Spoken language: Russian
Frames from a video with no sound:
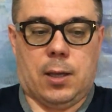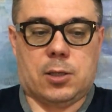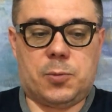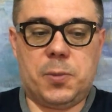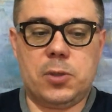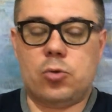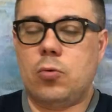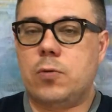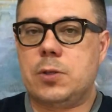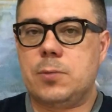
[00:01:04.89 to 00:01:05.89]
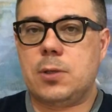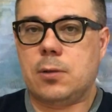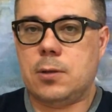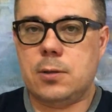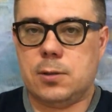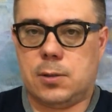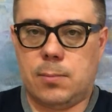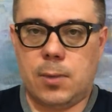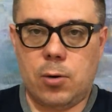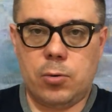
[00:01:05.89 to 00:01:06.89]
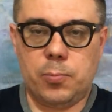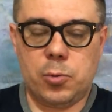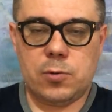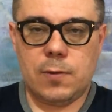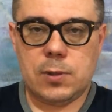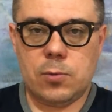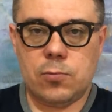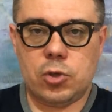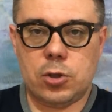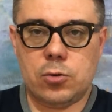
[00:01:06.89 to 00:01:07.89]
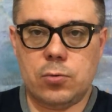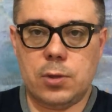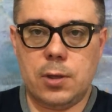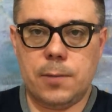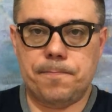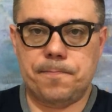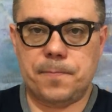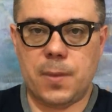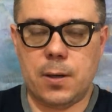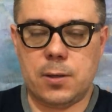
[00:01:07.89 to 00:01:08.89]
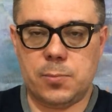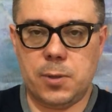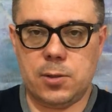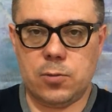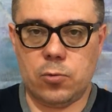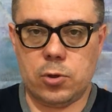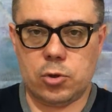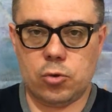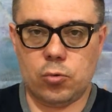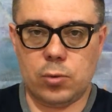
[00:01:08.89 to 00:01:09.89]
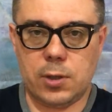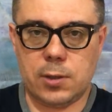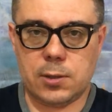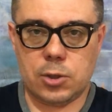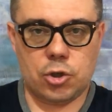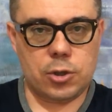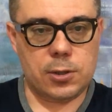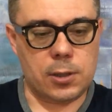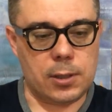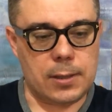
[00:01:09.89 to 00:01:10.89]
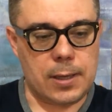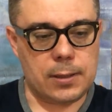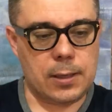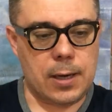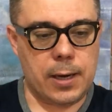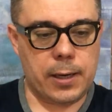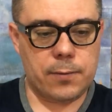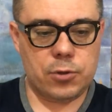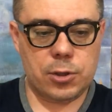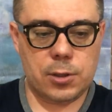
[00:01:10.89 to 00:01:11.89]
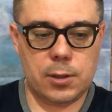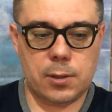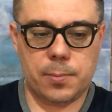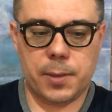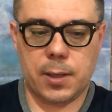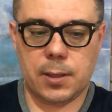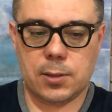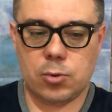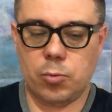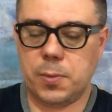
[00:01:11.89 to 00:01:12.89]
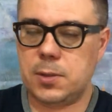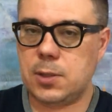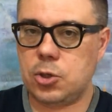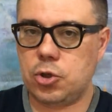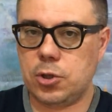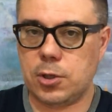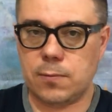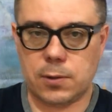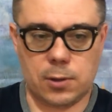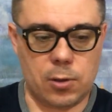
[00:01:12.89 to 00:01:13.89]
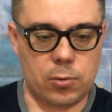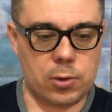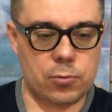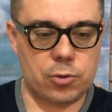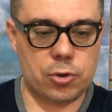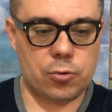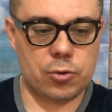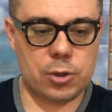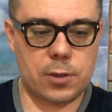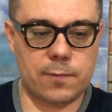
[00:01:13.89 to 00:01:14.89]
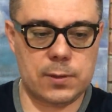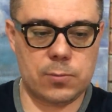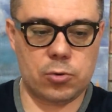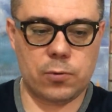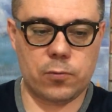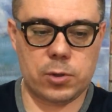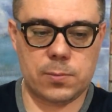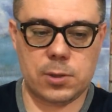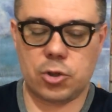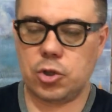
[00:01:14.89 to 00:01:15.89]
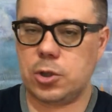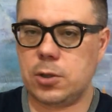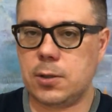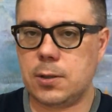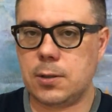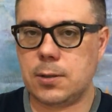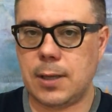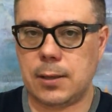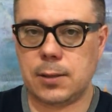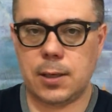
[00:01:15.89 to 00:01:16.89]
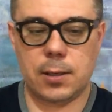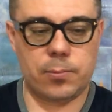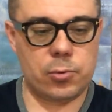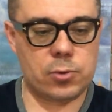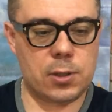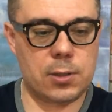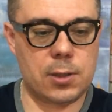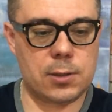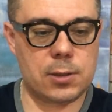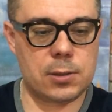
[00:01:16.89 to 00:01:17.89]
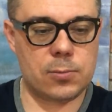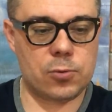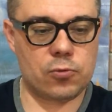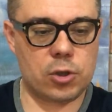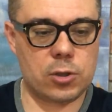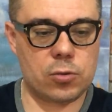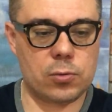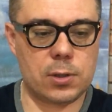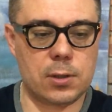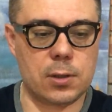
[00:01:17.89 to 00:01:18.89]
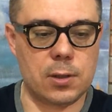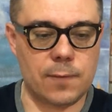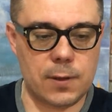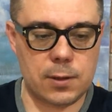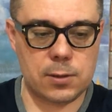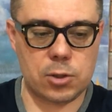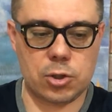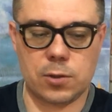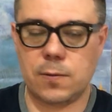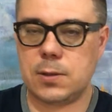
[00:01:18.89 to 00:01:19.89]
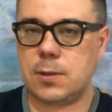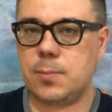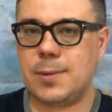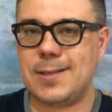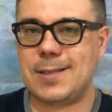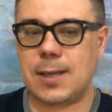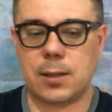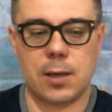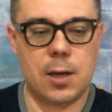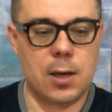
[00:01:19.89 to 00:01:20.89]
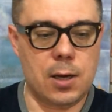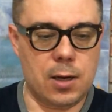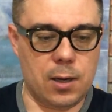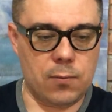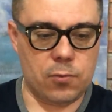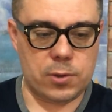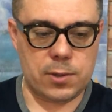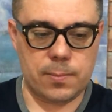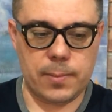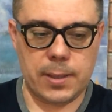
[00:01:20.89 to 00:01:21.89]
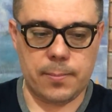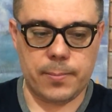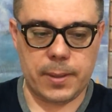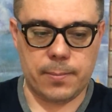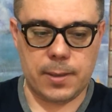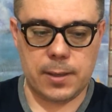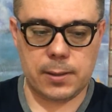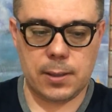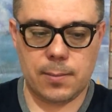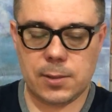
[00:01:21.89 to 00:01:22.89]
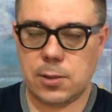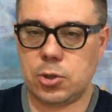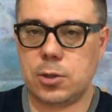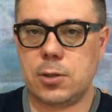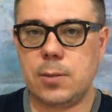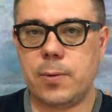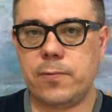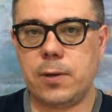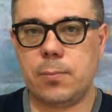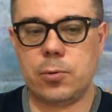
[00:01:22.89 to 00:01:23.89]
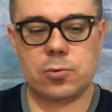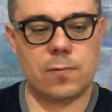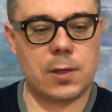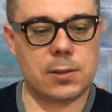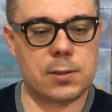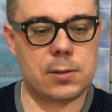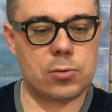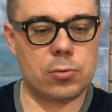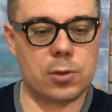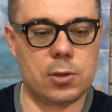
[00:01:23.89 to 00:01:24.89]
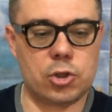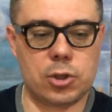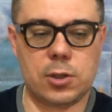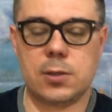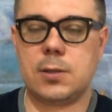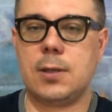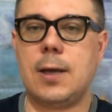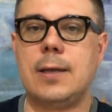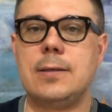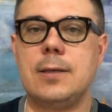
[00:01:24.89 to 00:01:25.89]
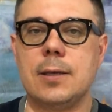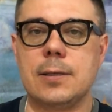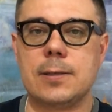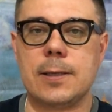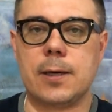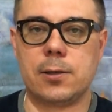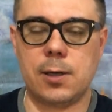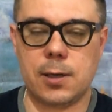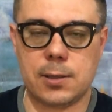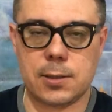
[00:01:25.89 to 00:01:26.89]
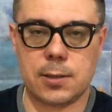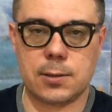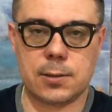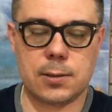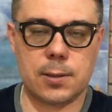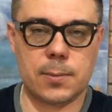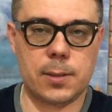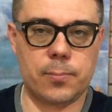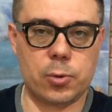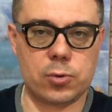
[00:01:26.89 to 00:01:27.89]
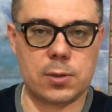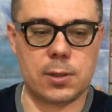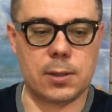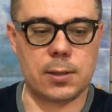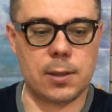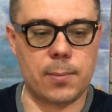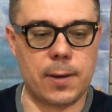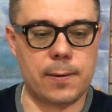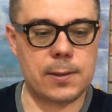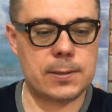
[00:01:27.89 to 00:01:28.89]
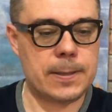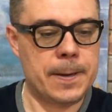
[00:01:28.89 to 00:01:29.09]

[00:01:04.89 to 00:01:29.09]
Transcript: Сбит 181 самолет, плюс два за минувшие сутки. Сбили сегодня Су-34 над Харьковщиной, это приятно. 154 вертолета уничтожено, 884 танка или плюс 11 за минувшие сутки. 2258 БМП БРДМ различных типов или плюс 20 за сутки. 411 артиллерийских систем или плюс 3 добавилось.